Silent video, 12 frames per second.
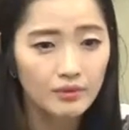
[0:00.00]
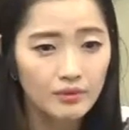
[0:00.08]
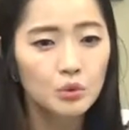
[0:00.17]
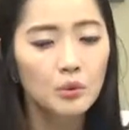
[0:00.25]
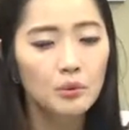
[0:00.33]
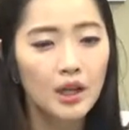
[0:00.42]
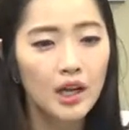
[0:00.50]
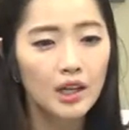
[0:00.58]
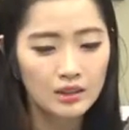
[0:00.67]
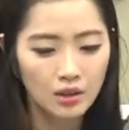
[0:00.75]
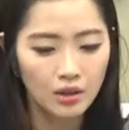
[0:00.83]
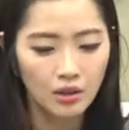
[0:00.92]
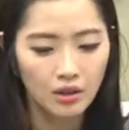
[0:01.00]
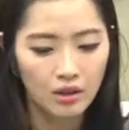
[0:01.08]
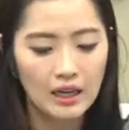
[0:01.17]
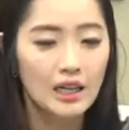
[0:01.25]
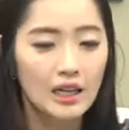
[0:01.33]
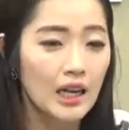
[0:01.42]
손톱을 깎아서
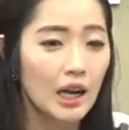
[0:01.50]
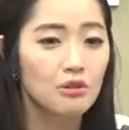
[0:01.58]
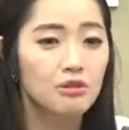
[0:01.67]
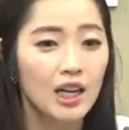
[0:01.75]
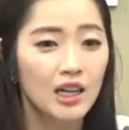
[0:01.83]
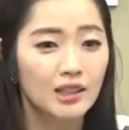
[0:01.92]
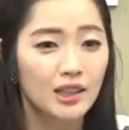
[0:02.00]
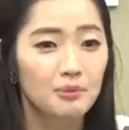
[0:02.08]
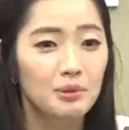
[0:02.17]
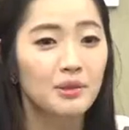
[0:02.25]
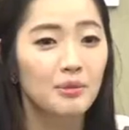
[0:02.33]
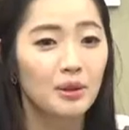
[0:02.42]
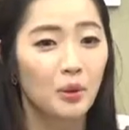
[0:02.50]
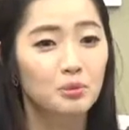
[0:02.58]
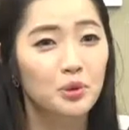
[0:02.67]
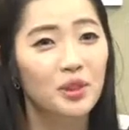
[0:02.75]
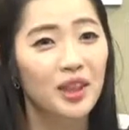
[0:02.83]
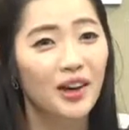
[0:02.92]
아까 가위로 깎았다. 피디님한테
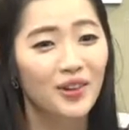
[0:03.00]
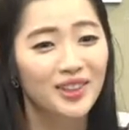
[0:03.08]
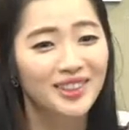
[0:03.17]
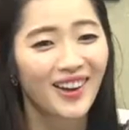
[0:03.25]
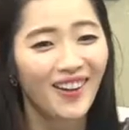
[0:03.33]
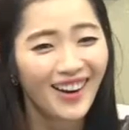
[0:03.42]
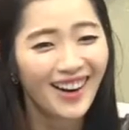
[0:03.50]
엄청 혼났거든요.